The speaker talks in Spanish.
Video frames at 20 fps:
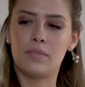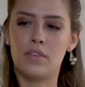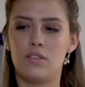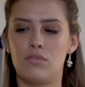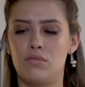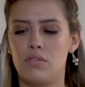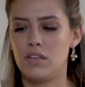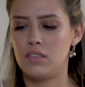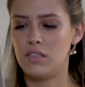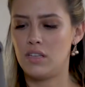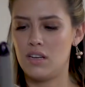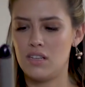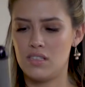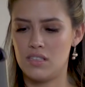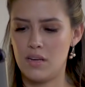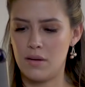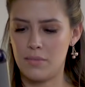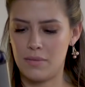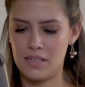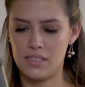Es una
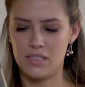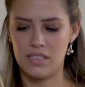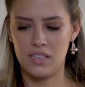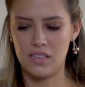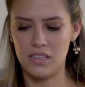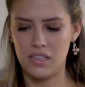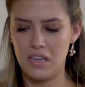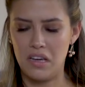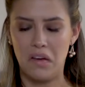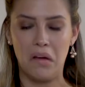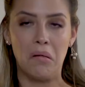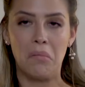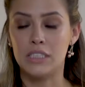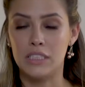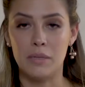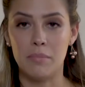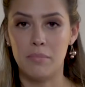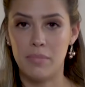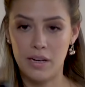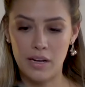tenaza bastante
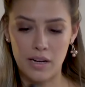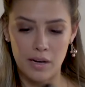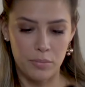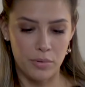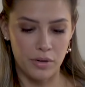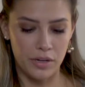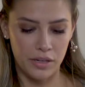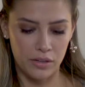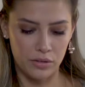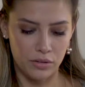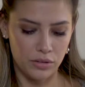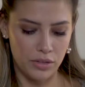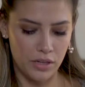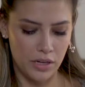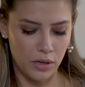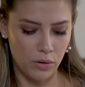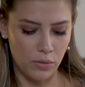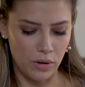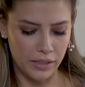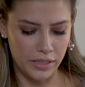simple, la pueden
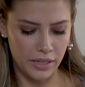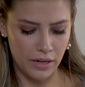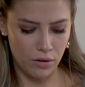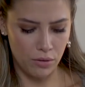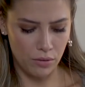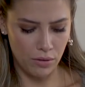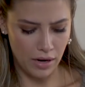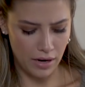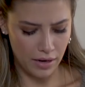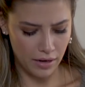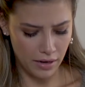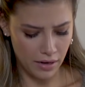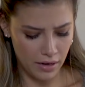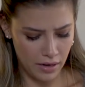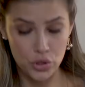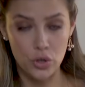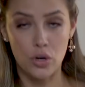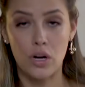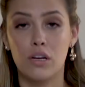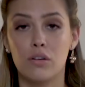encontrar en cualquier lugar.
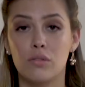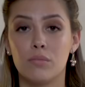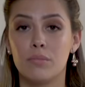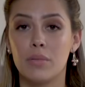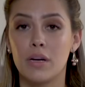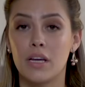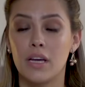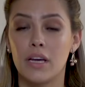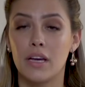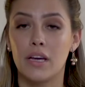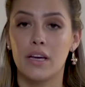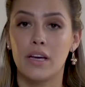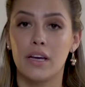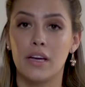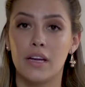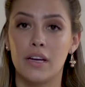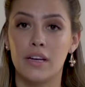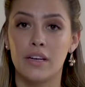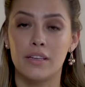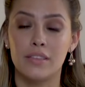Yo la
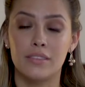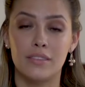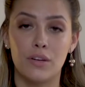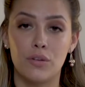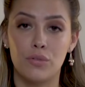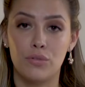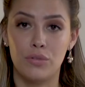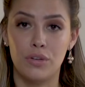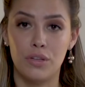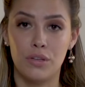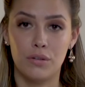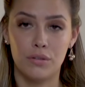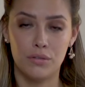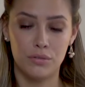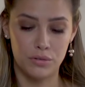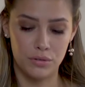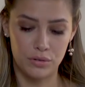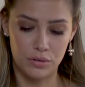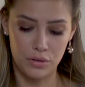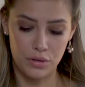compré en Estados Unidos,
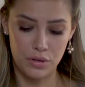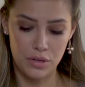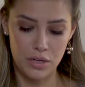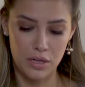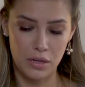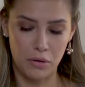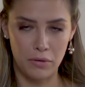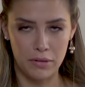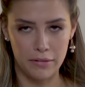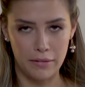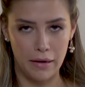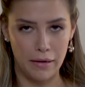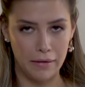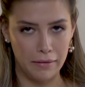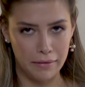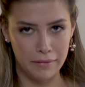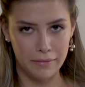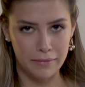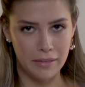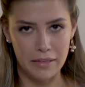cuesta
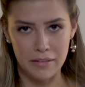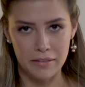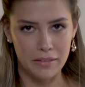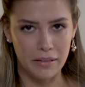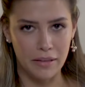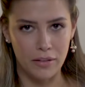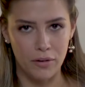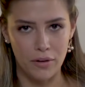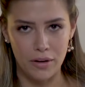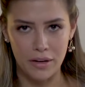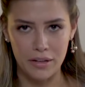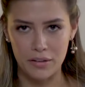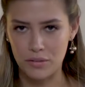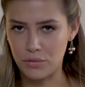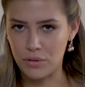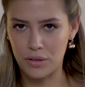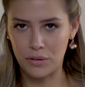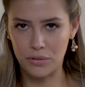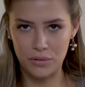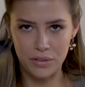15 dólares,
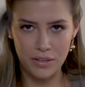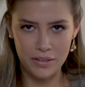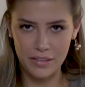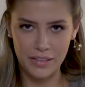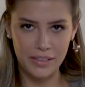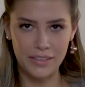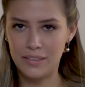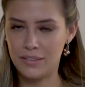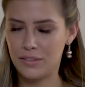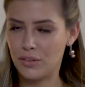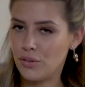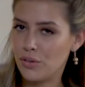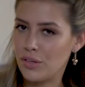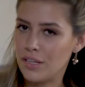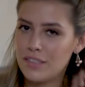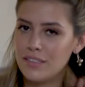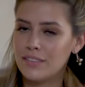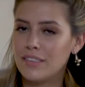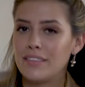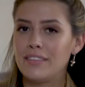una cosa así. No
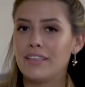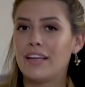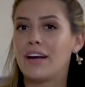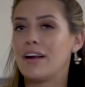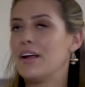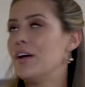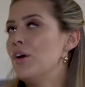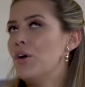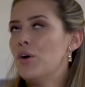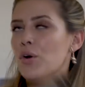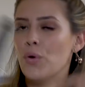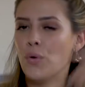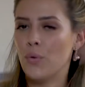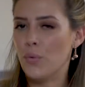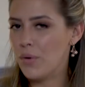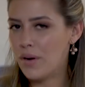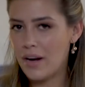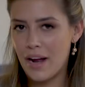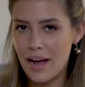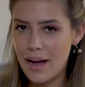necesita ser
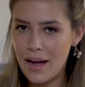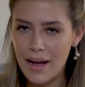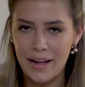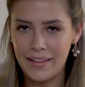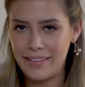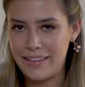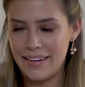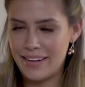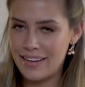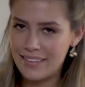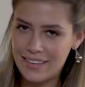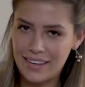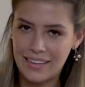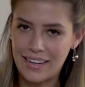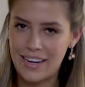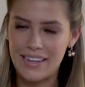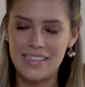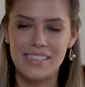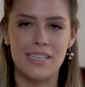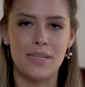una tenaza
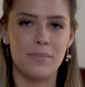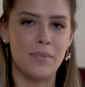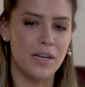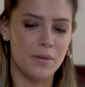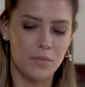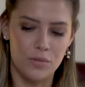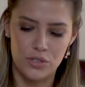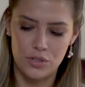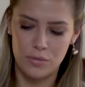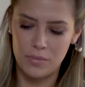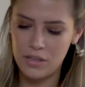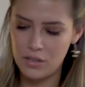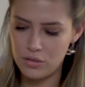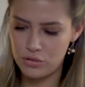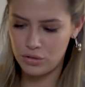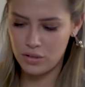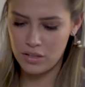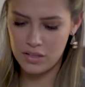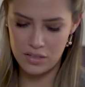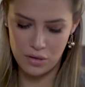carísima ni mucho
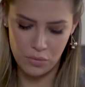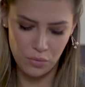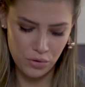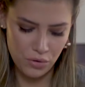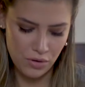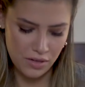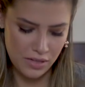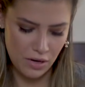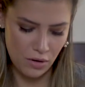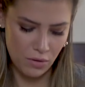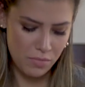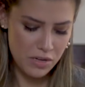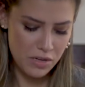menos. Todas, según yo, hacen lo